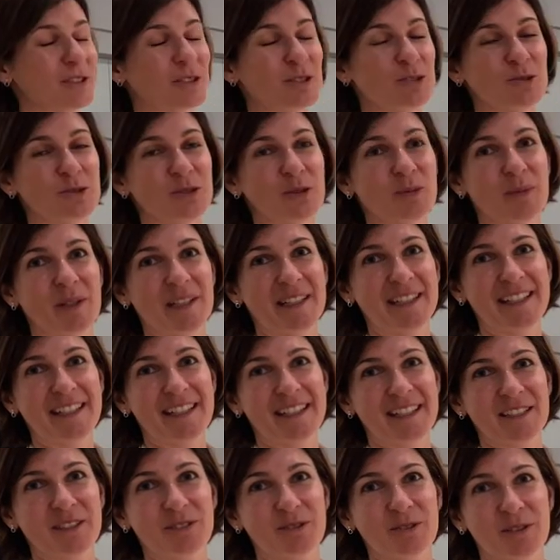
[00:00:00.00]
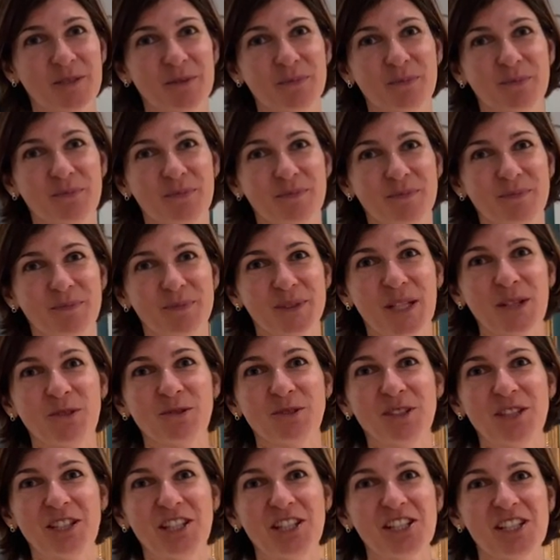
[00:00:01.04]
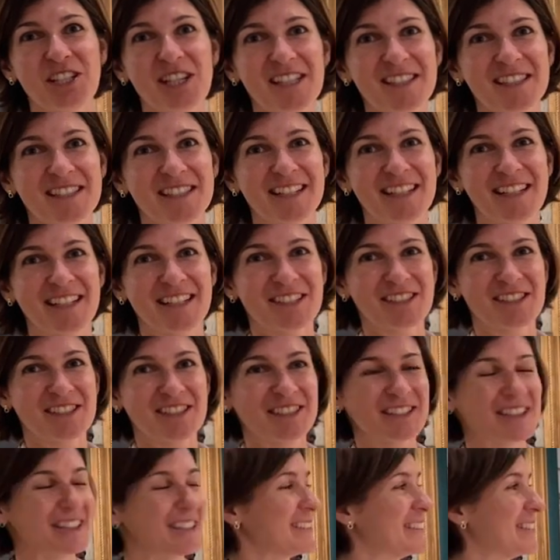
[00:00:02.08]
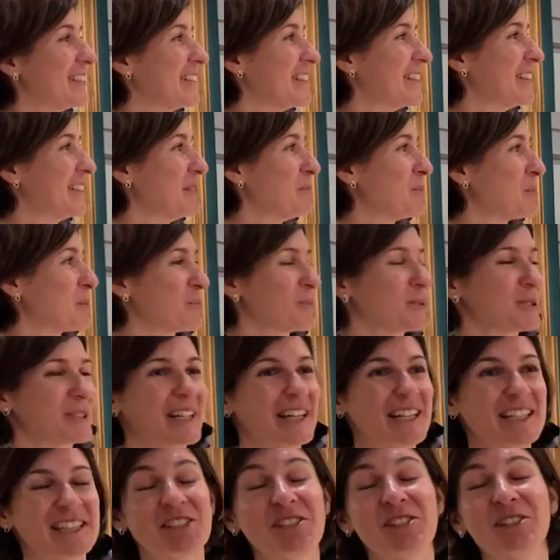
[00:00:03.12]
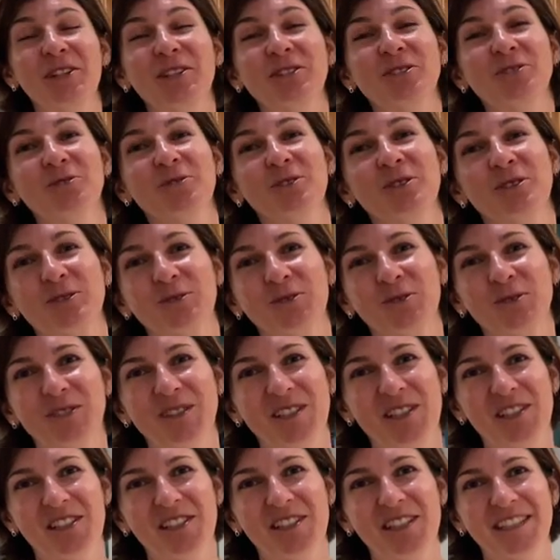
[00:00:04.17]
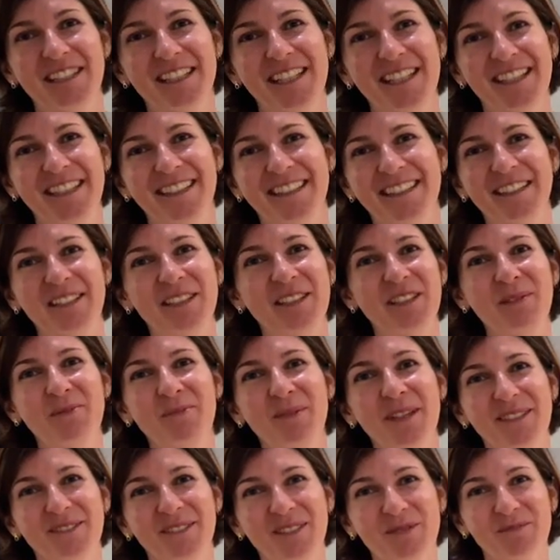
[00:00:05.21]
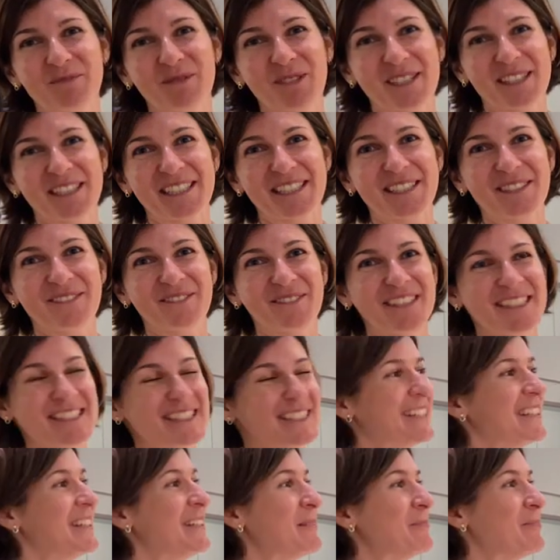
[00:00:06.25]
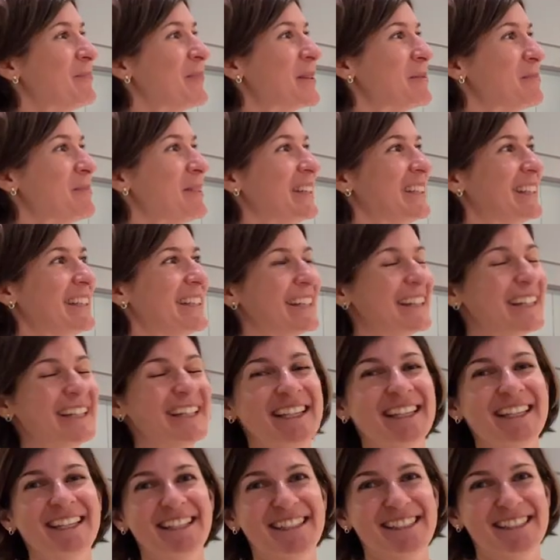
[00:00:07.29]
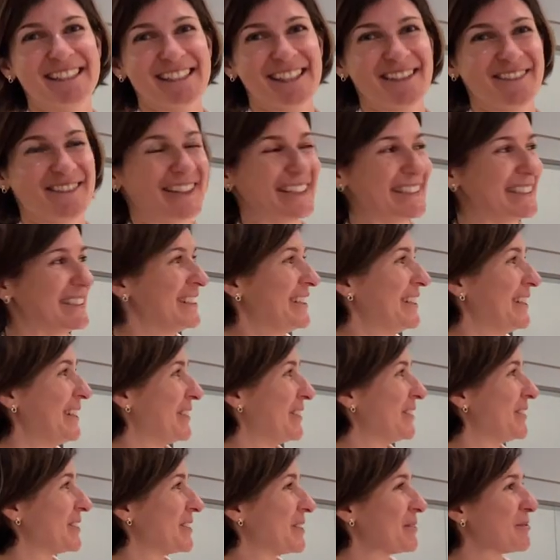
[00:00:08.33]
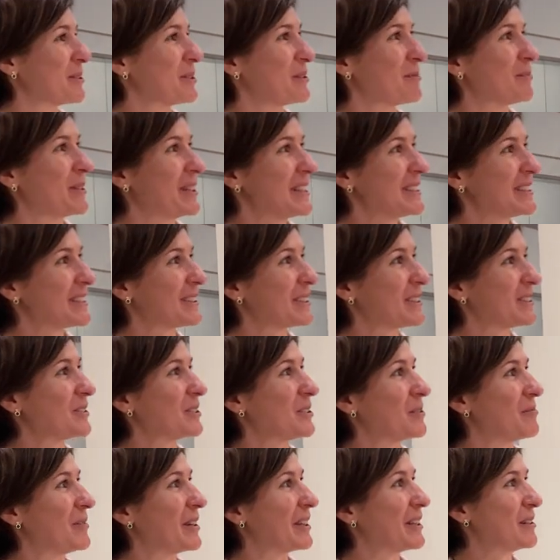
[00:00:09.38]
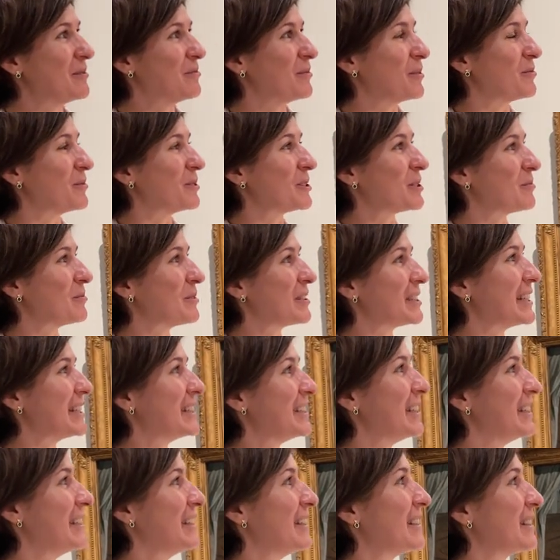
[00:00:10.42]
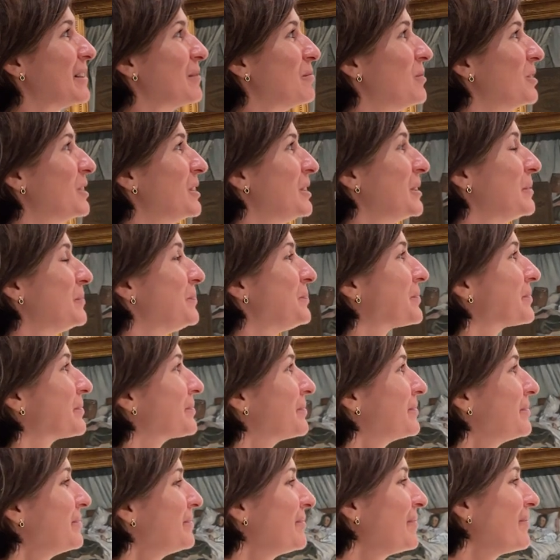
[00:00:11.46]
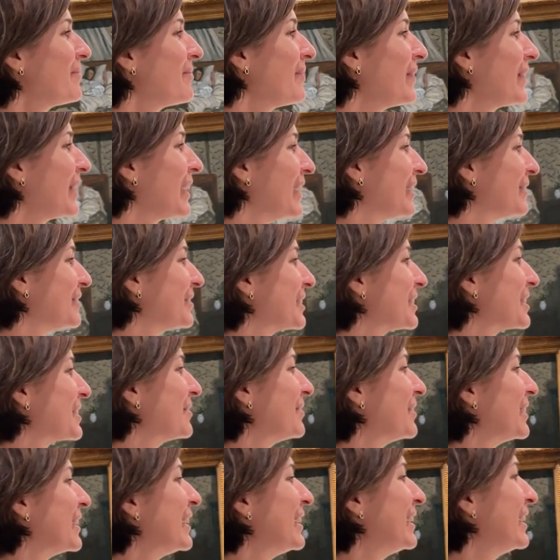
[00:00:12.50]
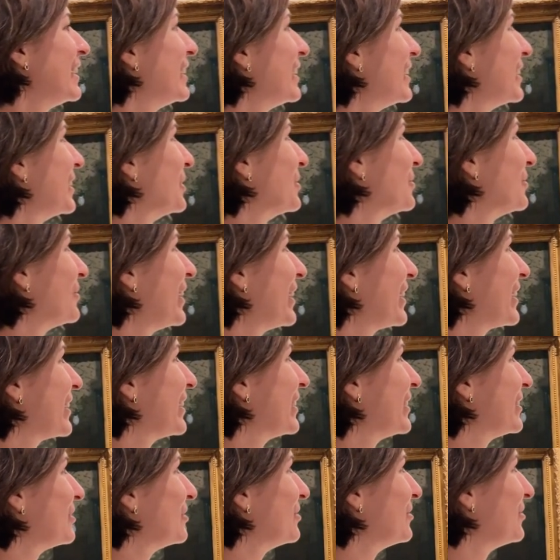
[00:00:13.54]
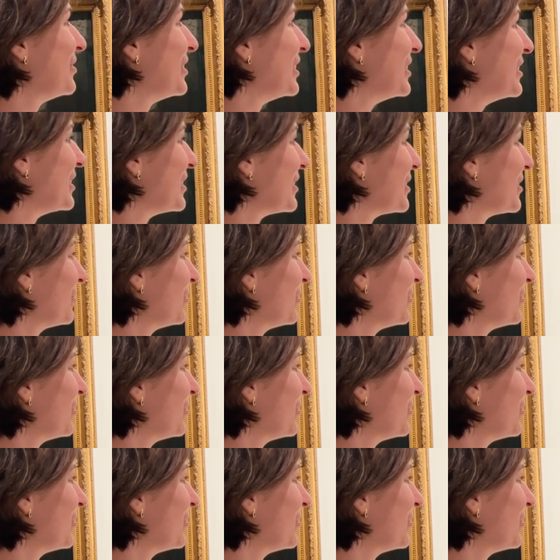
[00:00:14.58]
Клода Мане, который абсолютно несчастный, лежит э, и пропускает очередной солнечный день и не имеет возможности выйти на пленер и рисовать. Ну и, собственно, близко Клода Мане мы можем на соседней работе авторства Ренуара увидеть.